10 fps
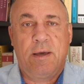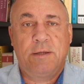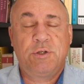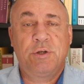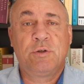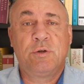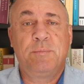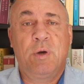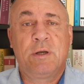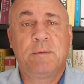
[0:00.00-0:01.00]
Einen schönen
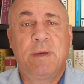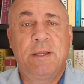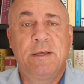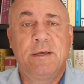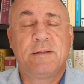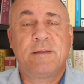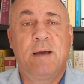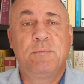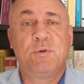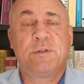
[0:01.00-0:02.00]
guten Morgen, meine
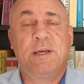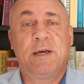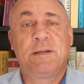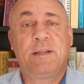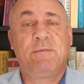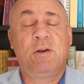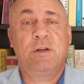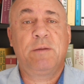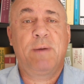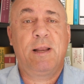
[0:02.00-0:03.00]
Damen und Herren. Ich will
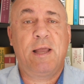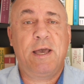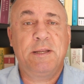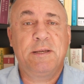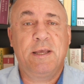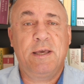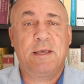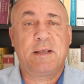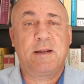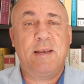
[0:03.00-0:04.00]
heute mal ein
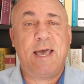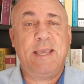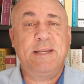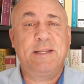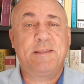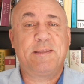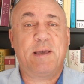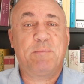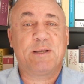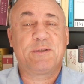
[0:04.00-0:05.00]
äh, kleines,
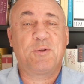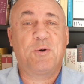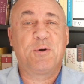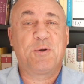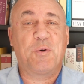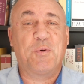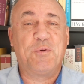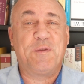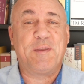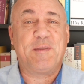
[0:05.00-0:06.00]
aber doch
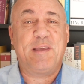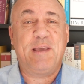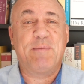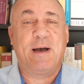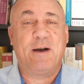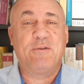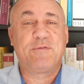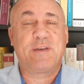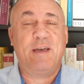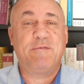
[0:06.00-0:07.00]
großes Thema
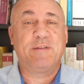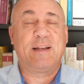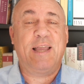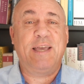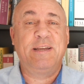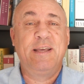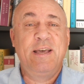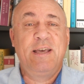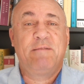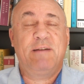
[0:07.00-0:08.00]
aufgreifen. Klein,
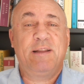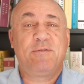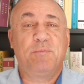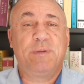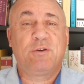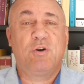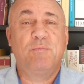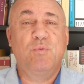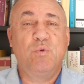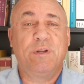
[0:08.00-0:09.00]
weil es um die
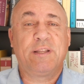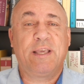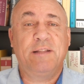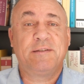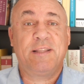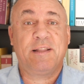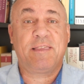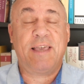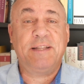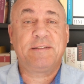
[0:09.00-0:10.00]
Kommunen geht. Der
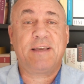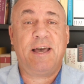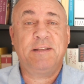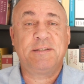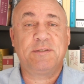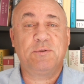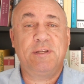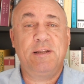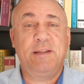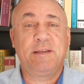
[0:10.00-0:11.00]
Zeitgeist
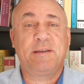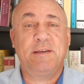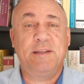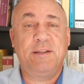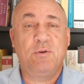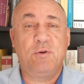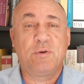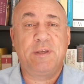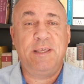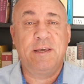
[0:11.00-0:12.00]
und die linke
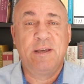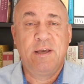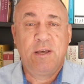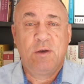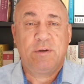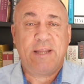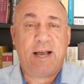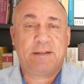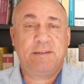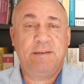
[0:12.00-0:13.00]
Ideologie und der
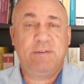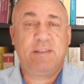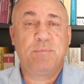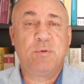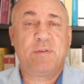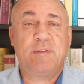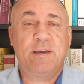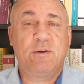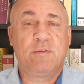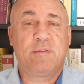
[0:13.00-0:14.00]
Aktivismus,
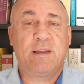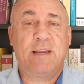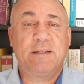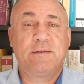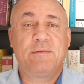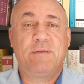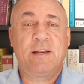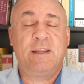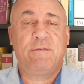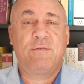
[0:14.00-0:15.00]
der unser Land
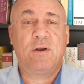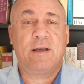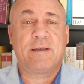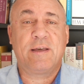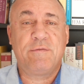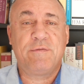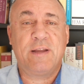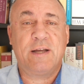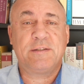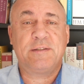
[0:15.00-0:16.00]
wirklich voll
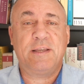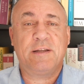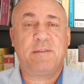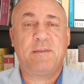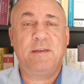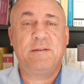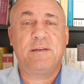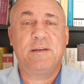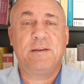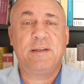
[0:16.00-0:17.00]
ergriffen hat, der zieht
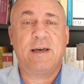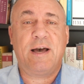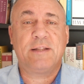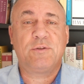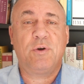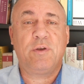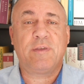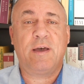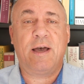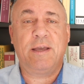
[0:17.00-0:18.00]
in die
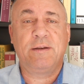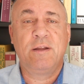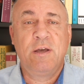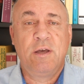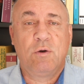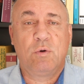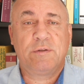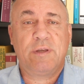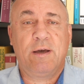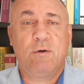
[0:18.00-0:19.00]
Rathäuser ein
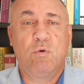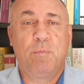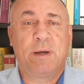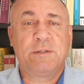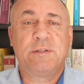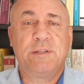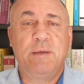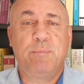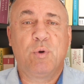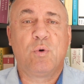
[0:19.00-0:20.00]
und erobert
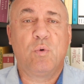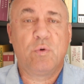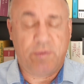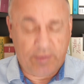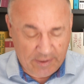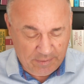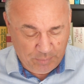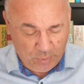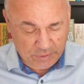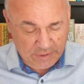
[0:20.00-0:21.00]
die Büros der
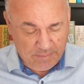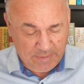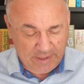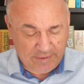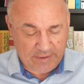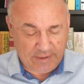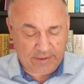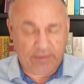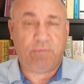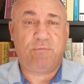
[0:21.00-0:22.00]
Bürgermeister.
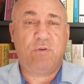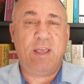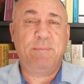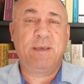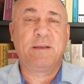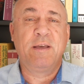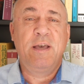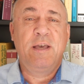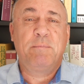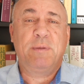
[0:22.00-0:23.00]
Das Framing,
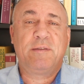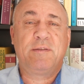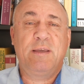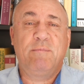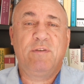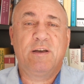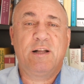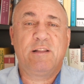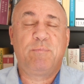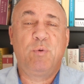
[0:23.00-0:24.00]
mit dem wir
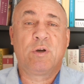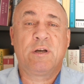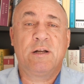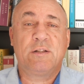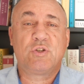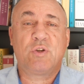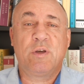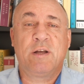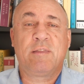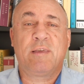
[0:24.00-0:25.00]
als Bürger, als
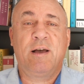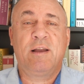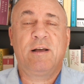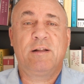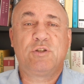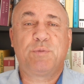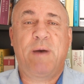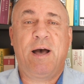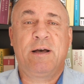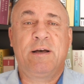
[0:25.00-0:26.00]
Steuerzahler, als
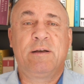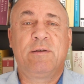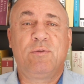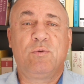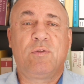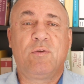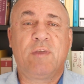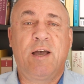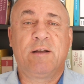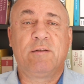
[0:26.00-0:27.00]
Sparer
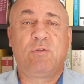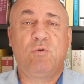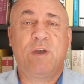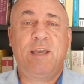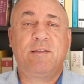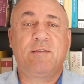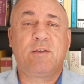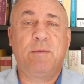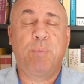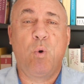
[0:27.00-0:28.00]
sozusagen
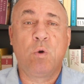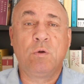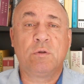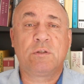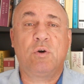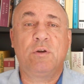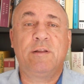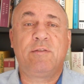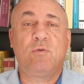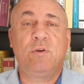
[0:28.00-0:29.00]
zurechtgebogen und
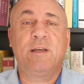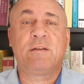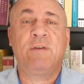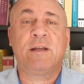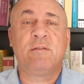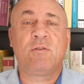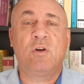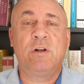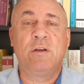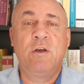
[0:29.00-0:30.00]
konditioniert werden
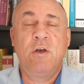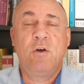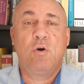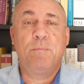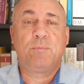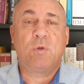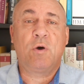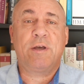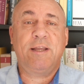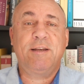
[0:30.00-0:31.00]
sollen, um
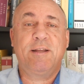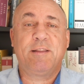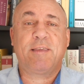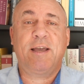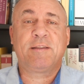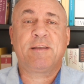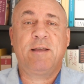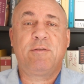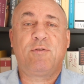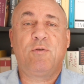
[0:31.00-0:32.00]
doch in den
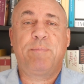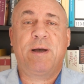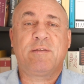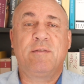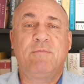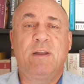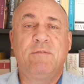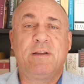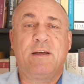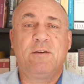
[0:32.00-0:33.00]
Zeitgeist zu passen, wenn
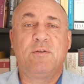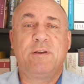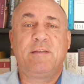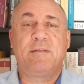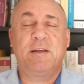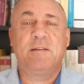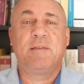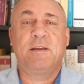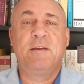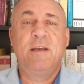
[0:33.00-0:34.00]
wir da noch nicht drin
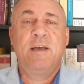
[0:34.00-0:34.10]
sind,